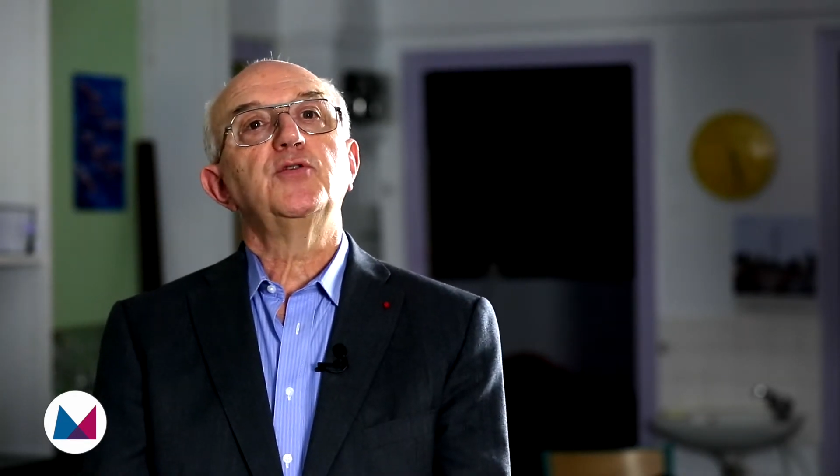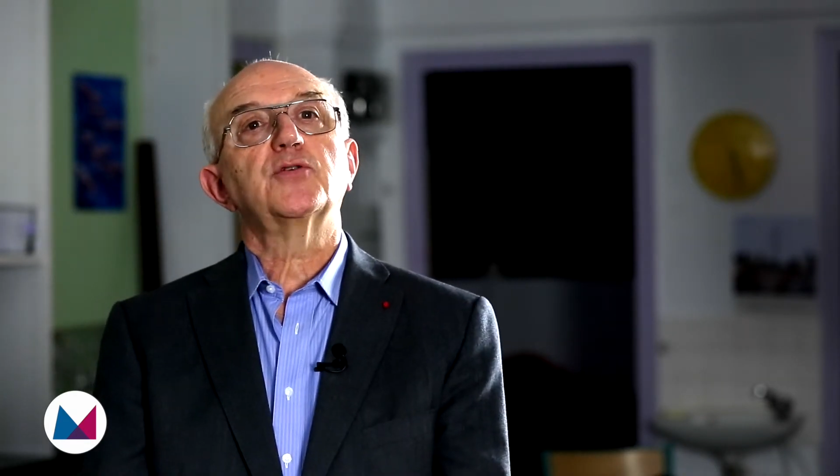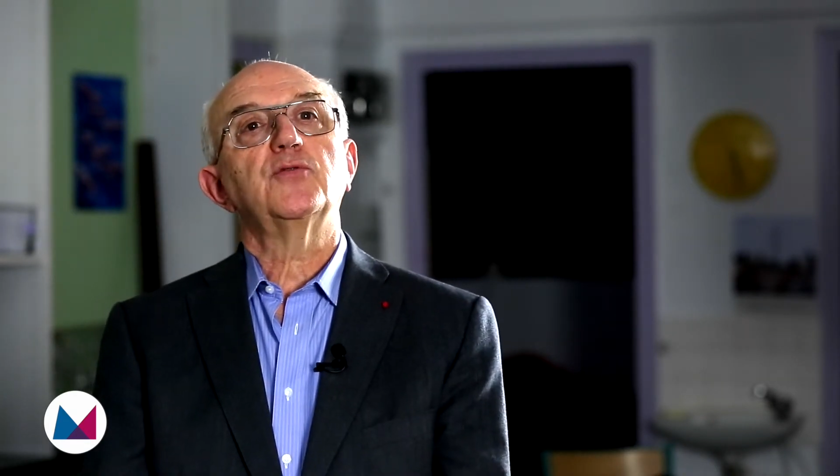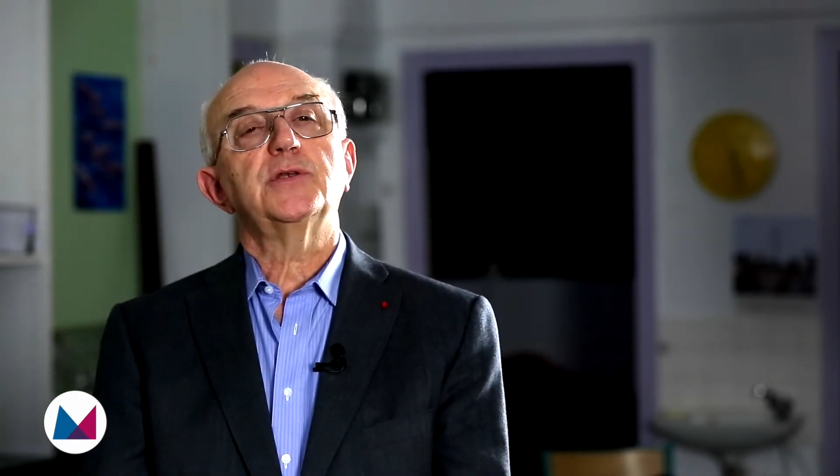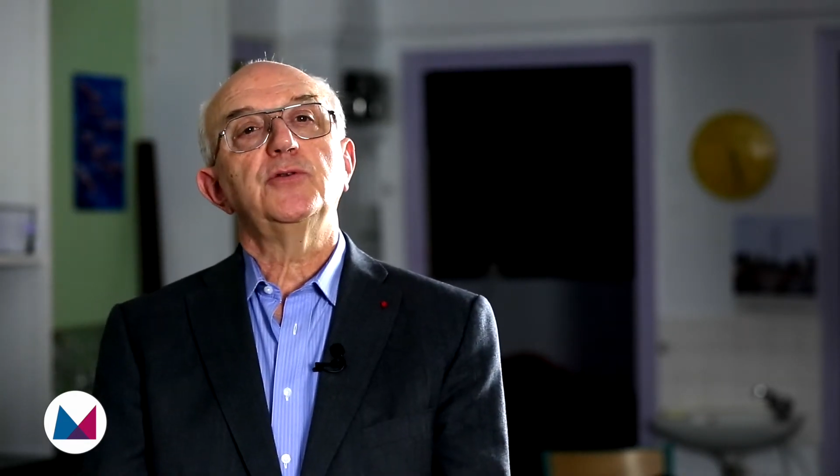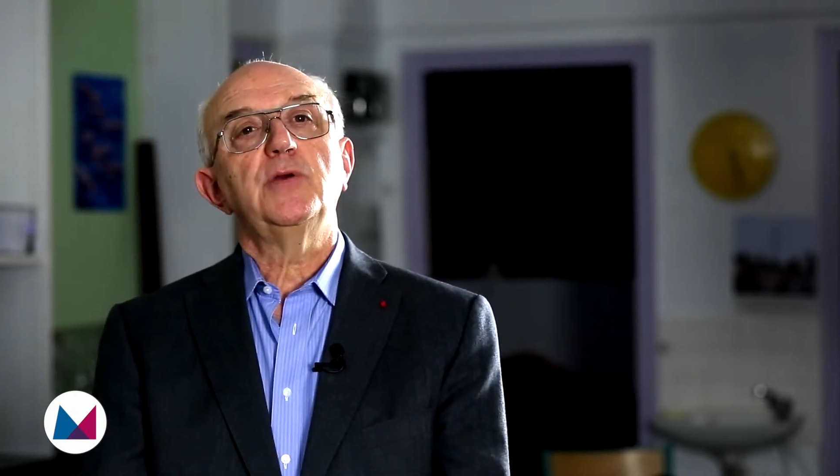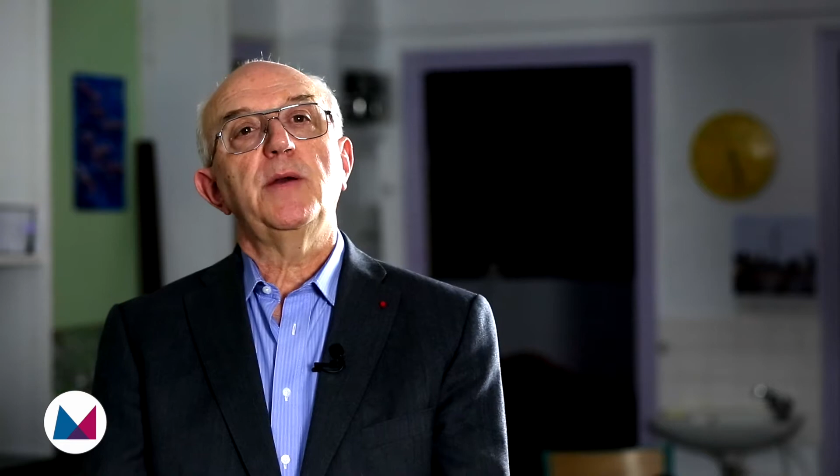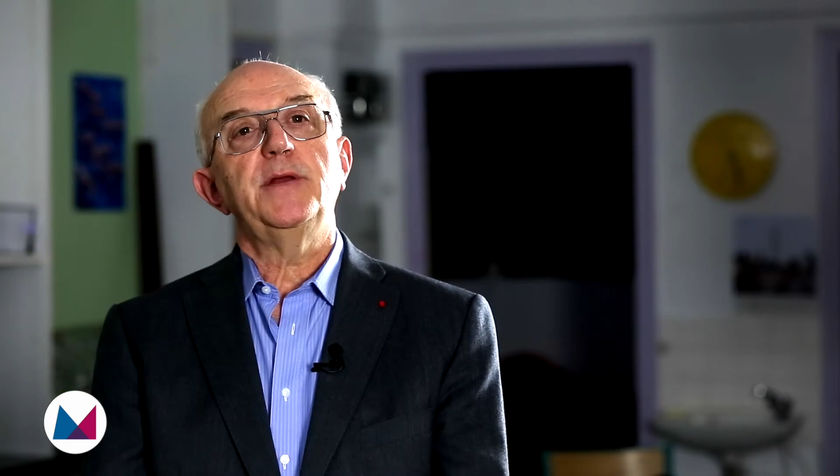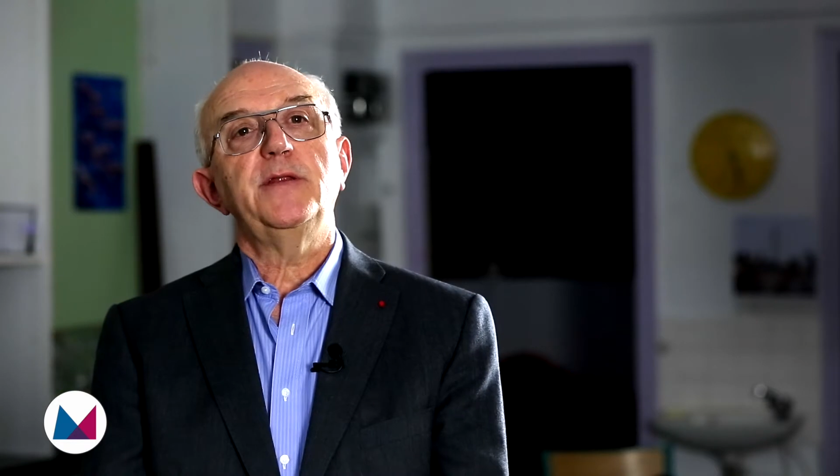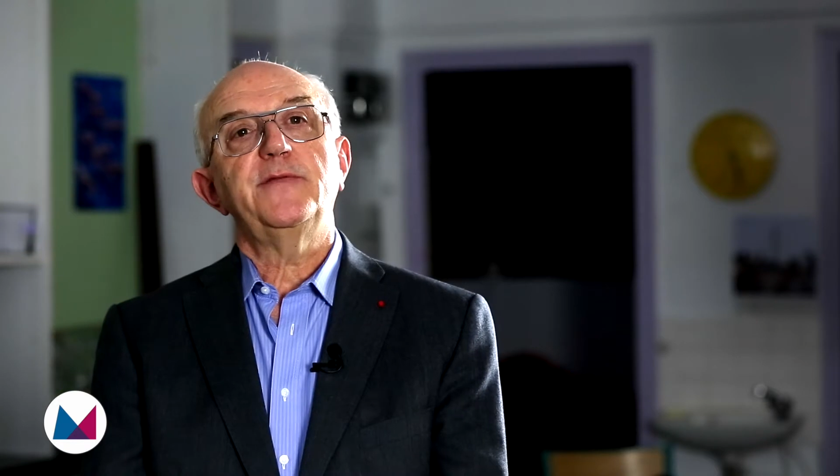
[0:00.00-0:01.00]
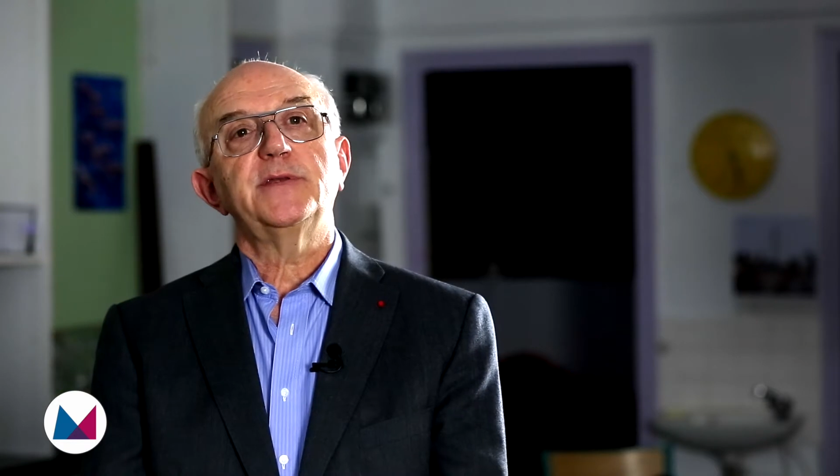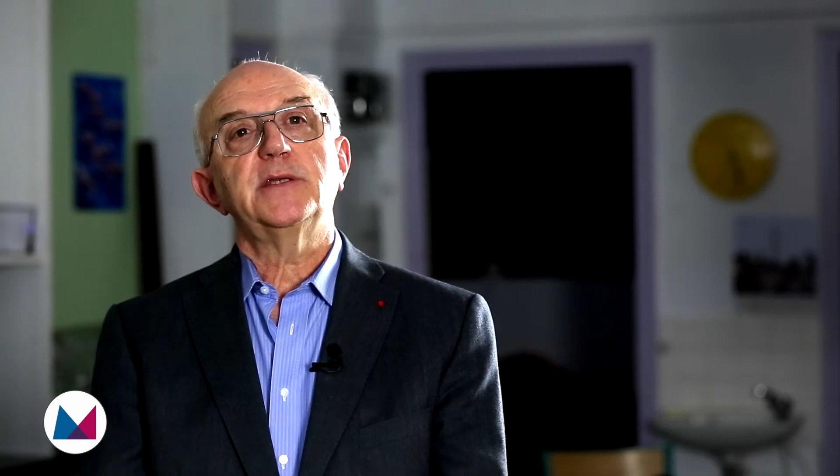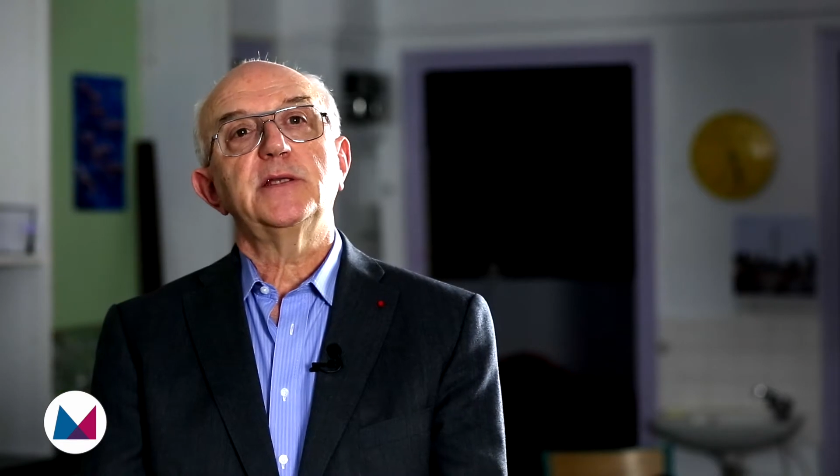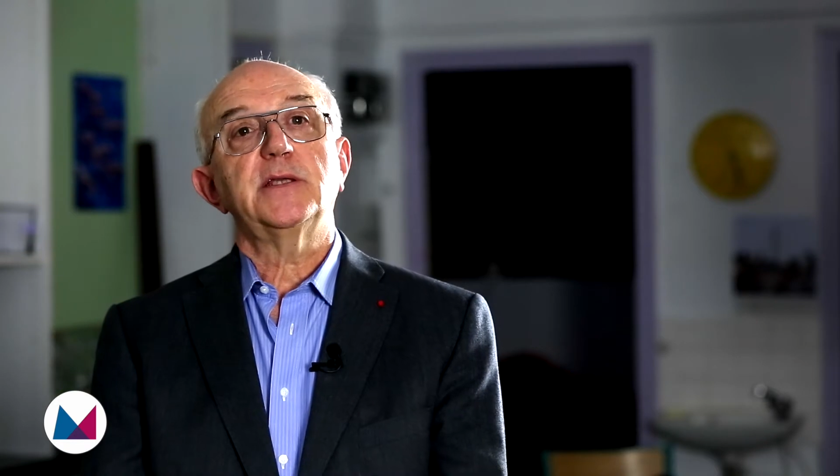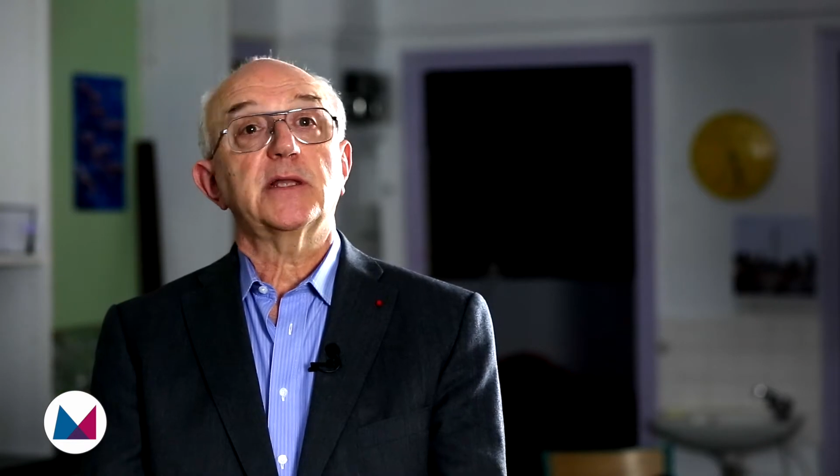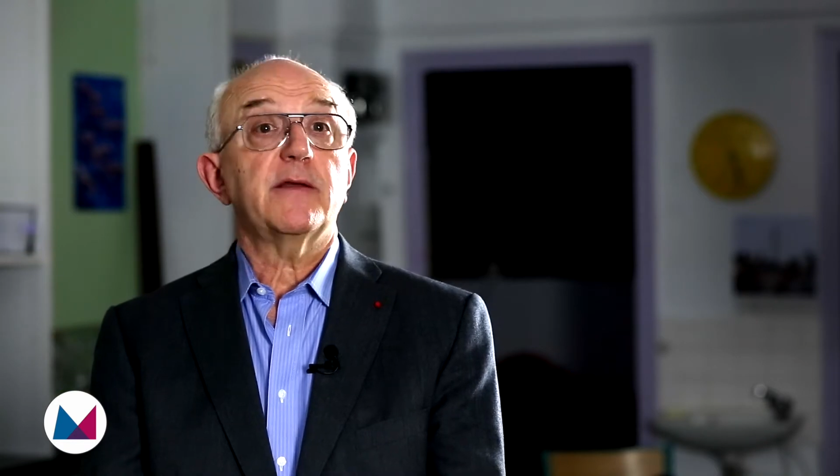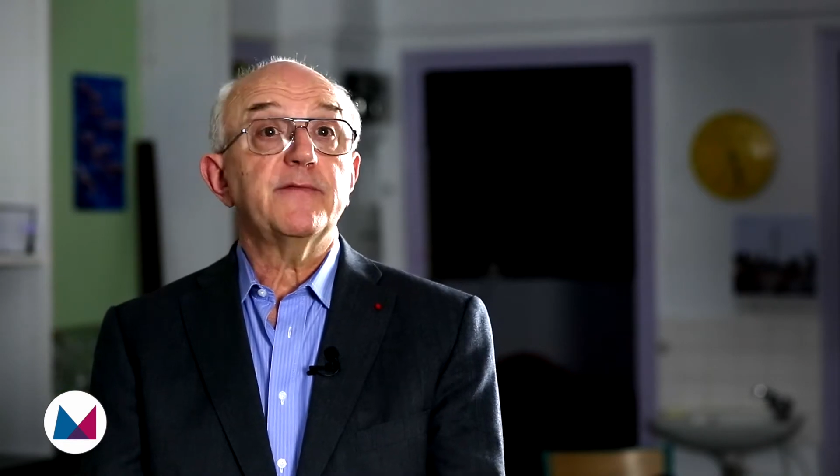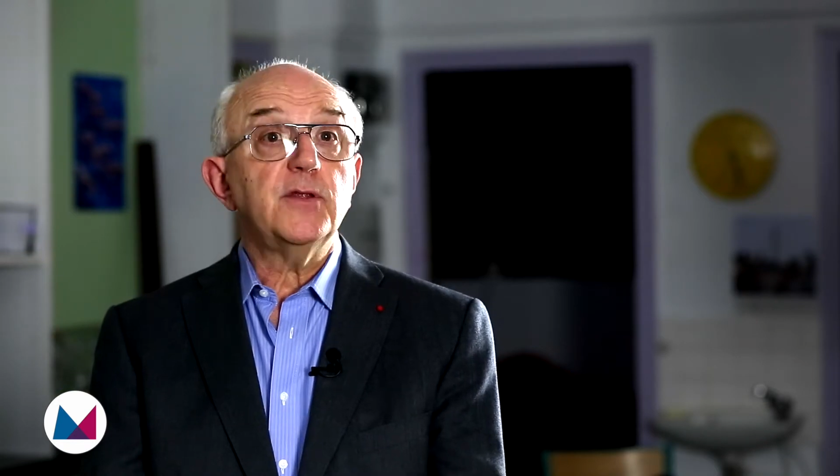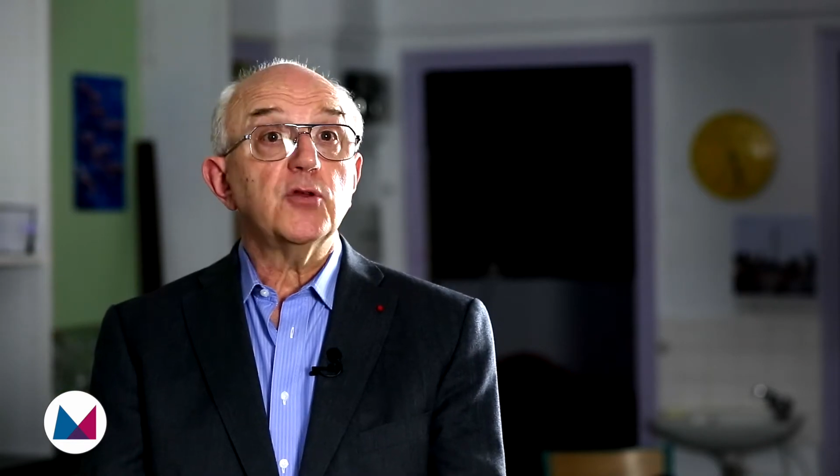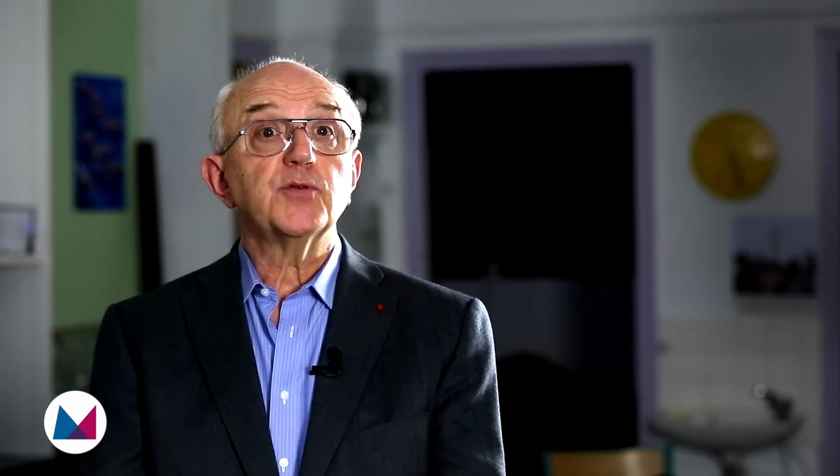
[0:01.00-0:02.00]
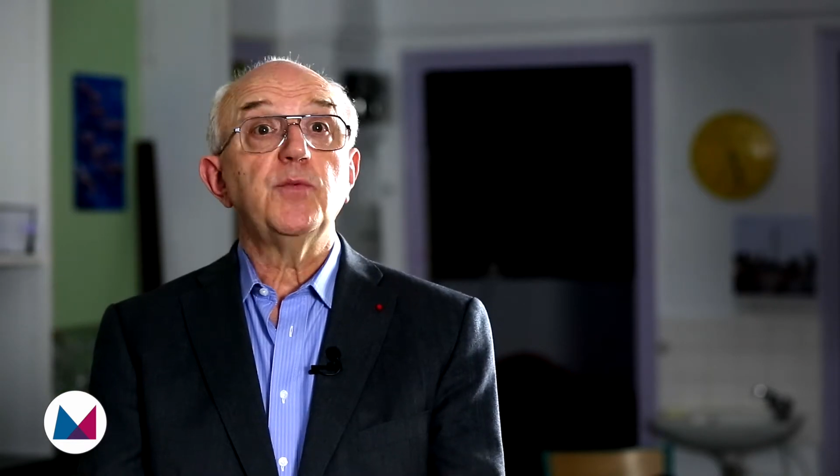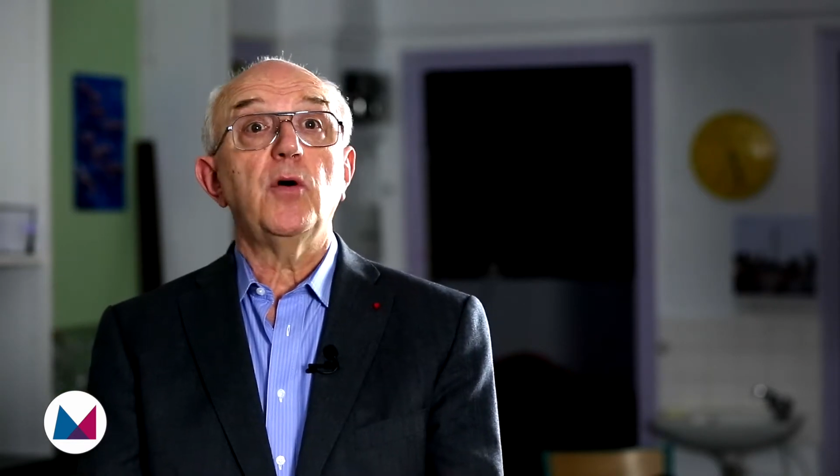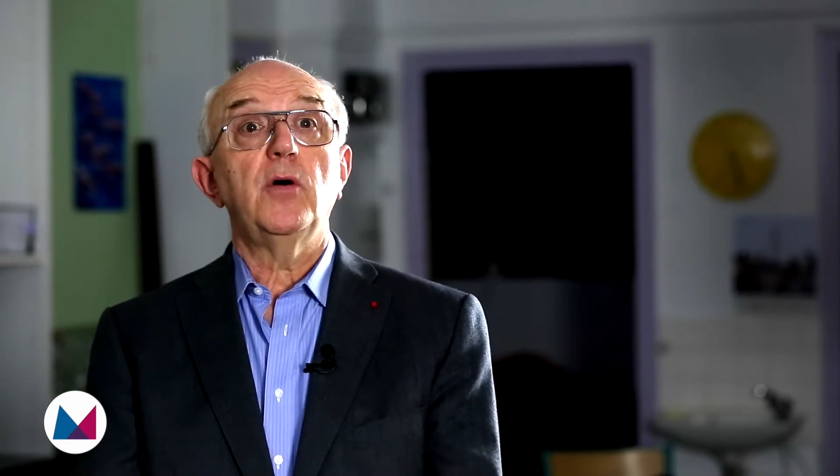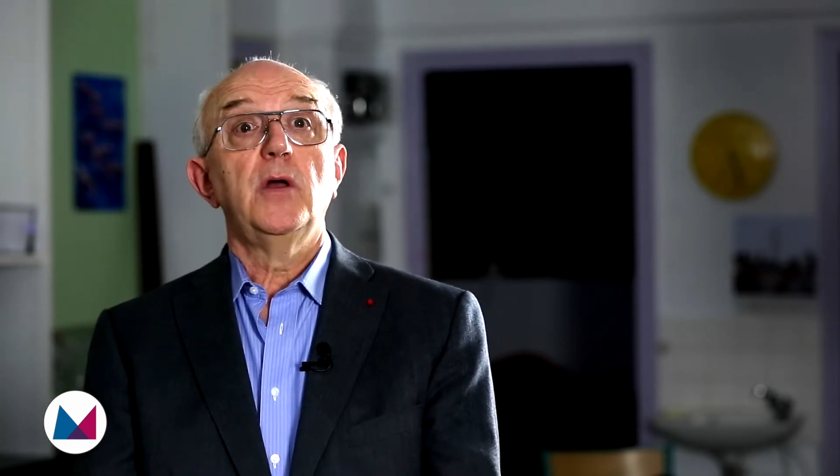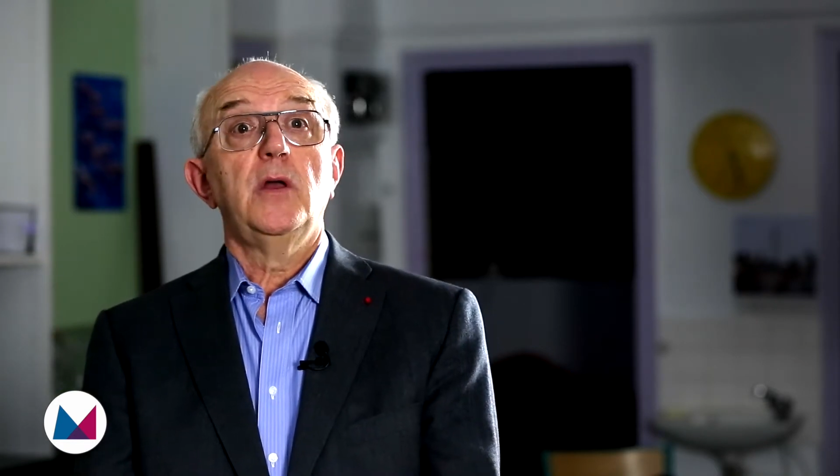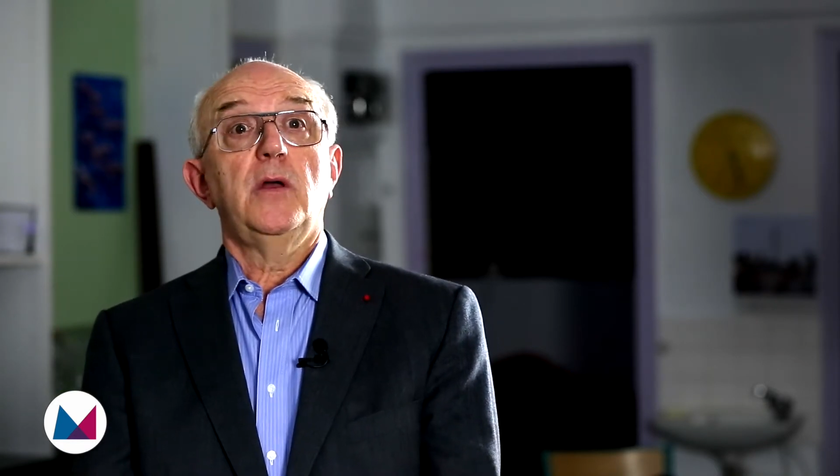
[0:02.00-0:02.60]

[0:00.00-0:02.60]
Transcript: puissent continuer à bénéficier de certains financements,